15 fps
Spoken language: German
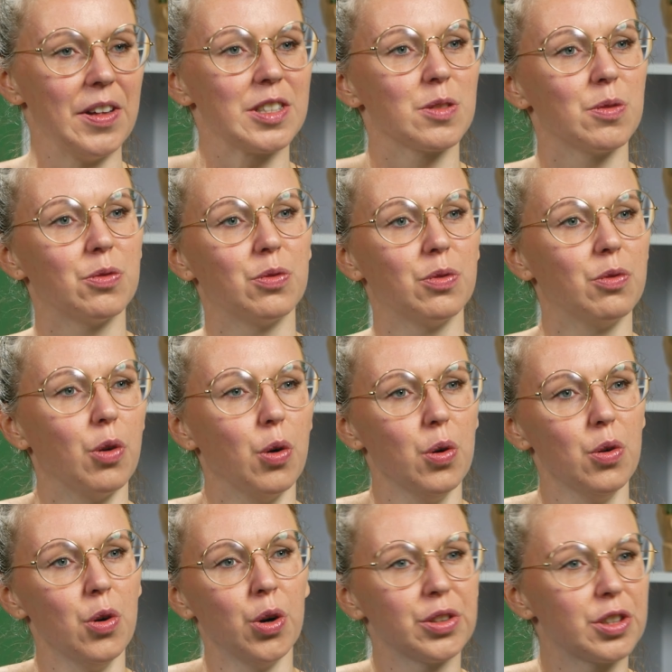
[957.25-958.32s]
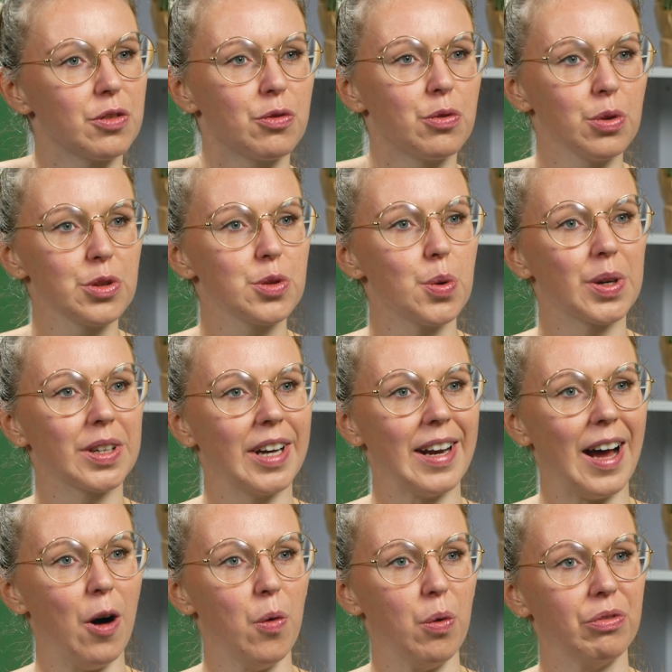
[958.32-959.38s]
also wo hört die Fürsorge
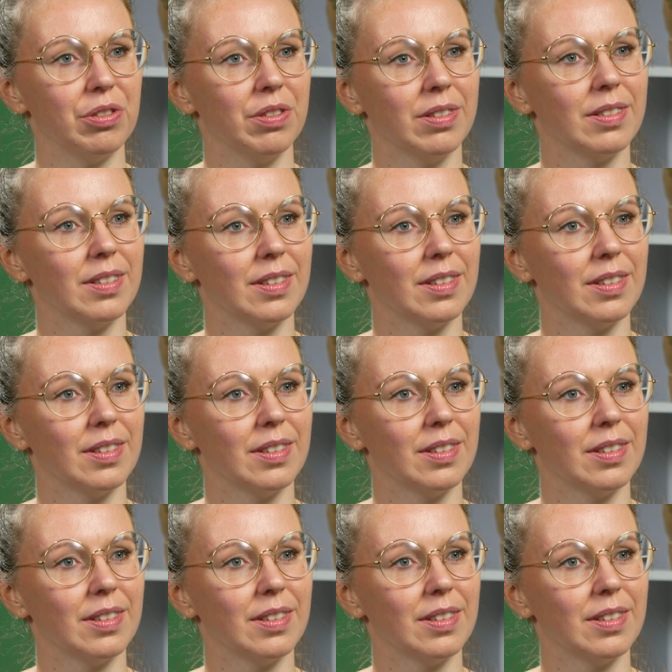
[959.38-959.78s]
dann auf?